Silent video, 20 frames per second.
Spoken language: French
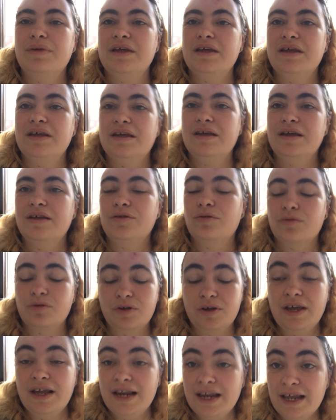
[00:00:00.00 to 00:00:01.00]
mes,
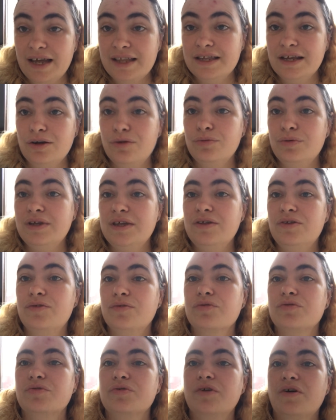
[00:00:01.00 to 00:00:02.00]
donc Eliane et Louis
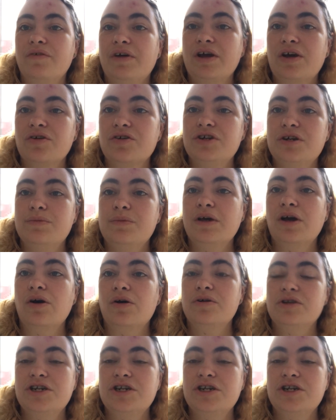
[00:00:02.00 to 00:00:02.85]
sont en vacances chez mes,